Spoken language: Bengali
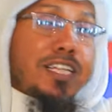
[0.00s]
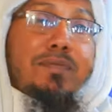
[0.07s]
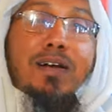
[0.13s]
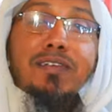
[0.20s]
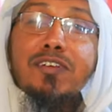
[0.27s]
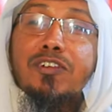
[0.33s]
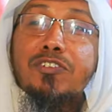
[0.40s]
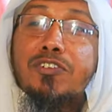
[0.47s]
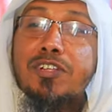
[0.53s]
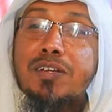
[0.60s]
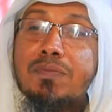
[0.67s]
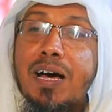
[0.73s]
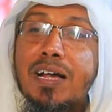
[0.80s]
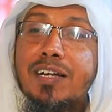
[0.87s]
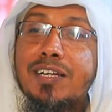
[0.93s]
দি বাজারে যদি
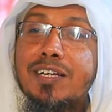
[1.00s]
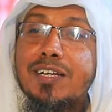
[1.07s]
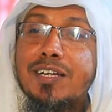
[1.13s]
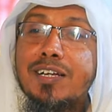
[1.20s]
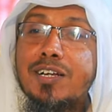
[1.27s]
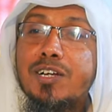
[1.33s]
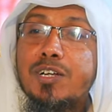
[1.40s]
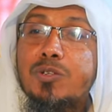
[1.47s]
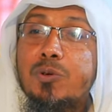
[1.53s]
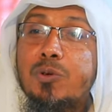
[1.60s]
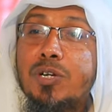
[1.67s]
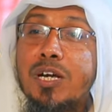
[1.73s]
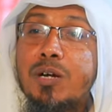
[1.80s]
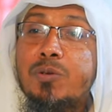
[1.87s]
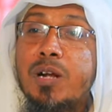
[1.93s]
মারে তোর
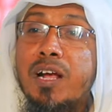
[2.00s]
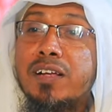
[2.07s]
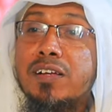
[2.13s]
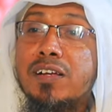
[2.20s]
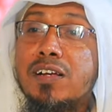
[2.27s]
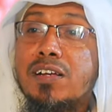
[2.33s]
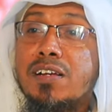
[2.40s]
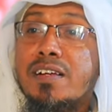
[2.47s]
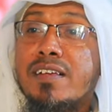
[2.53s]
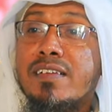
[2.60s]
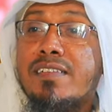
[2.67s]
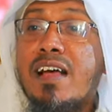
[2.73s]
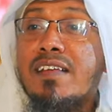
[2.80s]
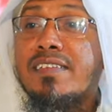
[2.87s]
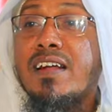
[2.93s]
কেউ নাই
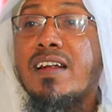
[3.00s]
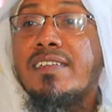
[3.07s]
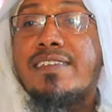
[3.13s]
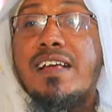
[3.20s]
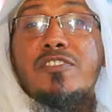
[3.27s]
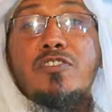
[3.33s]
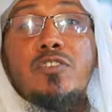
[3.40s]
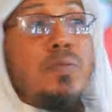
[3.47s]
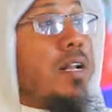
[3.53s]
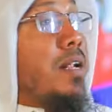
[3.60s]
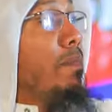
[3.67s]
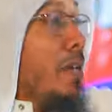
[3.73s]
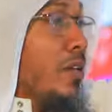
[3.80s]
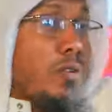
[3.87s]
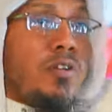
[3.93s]
শাসারা স্বাস্থ্য বাইরে
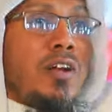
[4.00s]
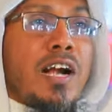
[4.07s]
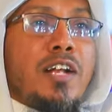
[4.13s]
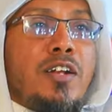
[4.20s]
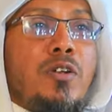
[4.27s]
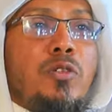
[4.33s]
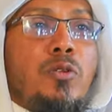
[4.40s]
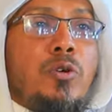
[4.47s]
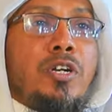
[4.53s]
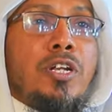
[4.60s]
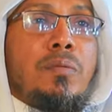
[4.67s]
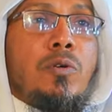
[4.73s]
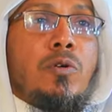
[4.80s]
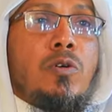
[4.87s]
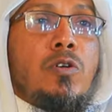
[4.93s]
বেগুন লাডিলে দৌড় দিব